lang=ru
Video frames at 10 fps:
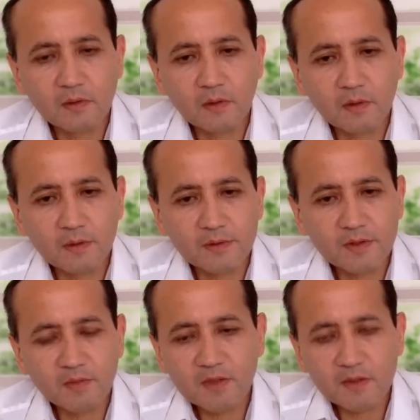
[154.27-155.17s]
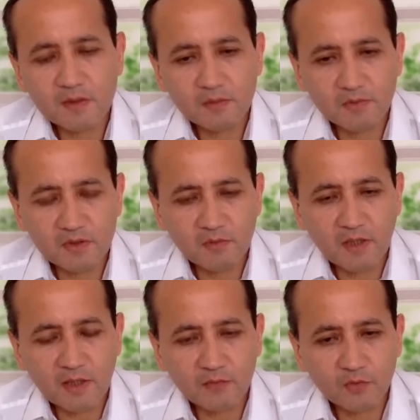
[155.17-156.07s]
э, 75
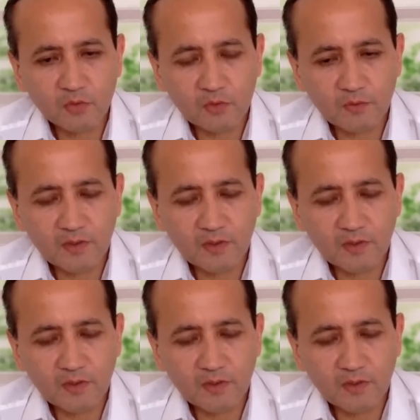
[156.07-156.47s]
миллиардов долларов.